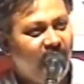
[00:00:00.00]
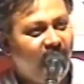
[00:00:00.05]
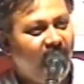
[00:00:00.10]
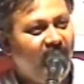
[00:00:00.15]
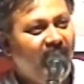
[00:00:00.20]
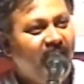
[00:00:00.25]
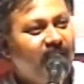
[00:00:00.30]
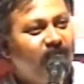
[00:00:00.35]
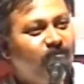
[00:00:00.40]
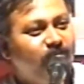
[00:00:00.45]

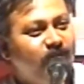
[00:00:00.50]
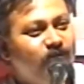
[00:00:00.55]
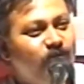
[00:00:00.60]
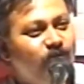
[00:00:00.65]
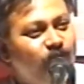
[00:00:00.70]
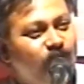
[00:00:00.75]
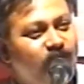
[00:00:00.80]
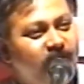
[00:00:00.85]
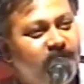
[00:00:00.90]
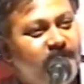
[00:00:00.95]
रात में
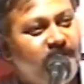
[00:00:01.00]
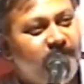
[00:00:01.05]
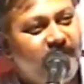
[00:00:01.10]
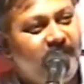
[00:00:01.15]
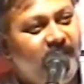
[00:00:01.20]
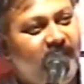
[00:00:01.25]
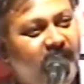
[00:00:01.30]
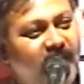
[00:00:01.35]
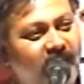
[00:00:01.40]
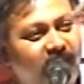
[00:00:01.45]
सोते
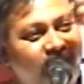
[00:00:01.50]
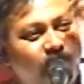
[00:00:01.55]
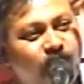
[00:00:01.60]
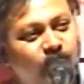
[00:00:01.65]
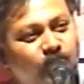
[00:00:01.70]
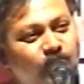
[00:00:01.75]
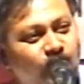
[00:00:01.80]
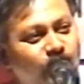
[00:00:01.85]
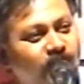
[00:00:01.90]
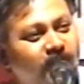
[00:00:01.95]
समय एक एक
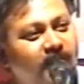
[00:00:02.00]
दो दो